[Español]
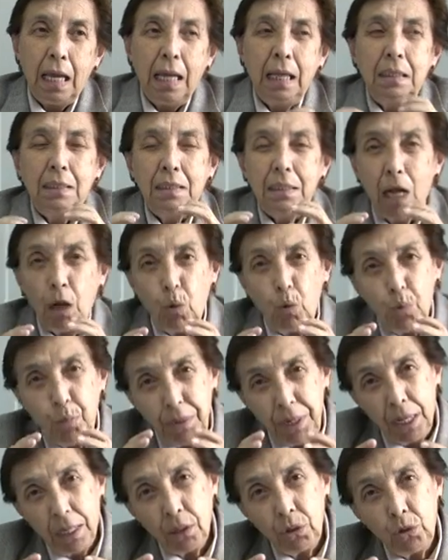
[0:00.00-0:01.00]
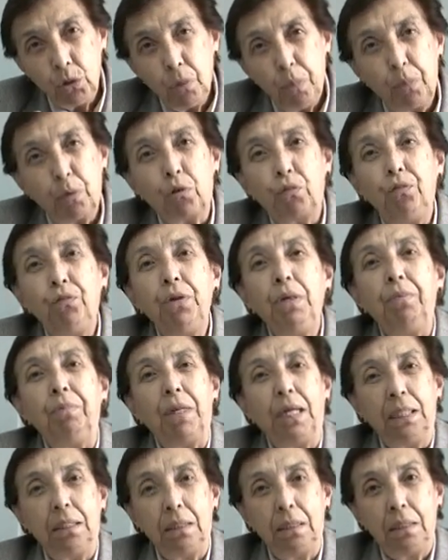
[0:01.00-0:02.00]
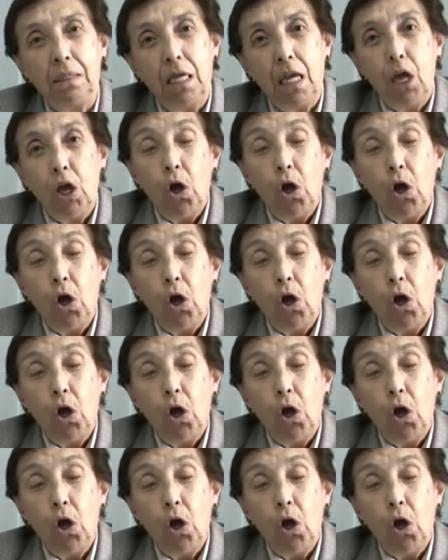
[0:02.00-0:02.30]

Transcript: está cubierto por fibras.